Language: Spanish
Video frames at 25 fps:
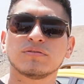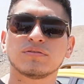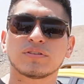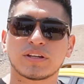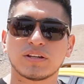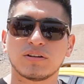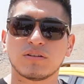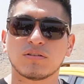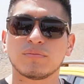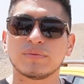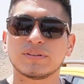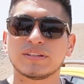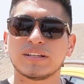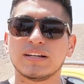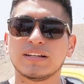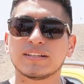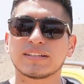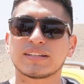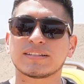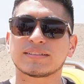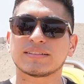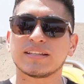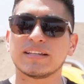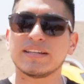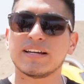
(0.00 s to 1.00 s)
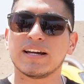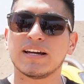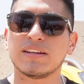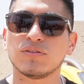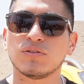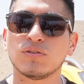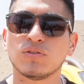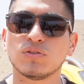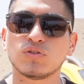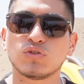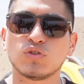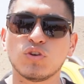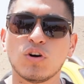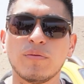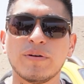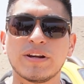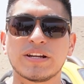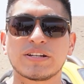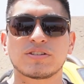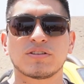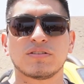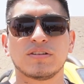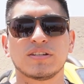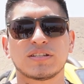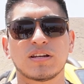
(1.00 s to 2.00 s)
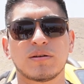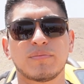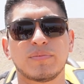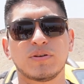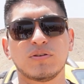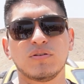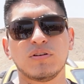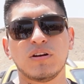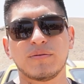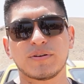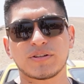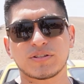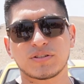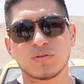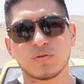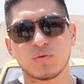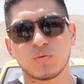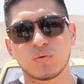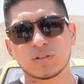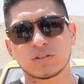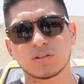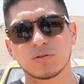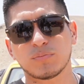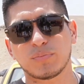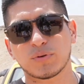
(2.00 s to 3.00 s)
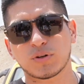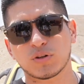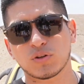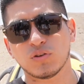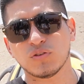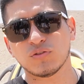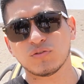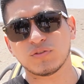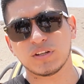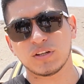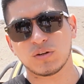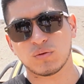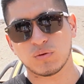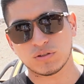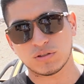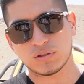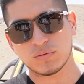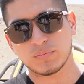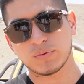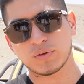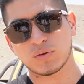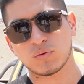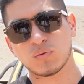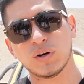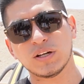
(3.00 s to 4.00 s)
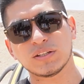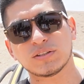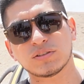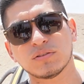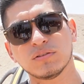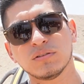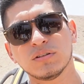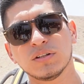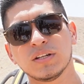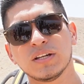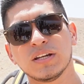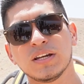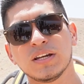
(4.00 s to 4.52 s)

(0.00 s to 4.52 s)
Yo quiero comentarles que está llegando dos versiones a Perú, la versión 4x2 y 4x4.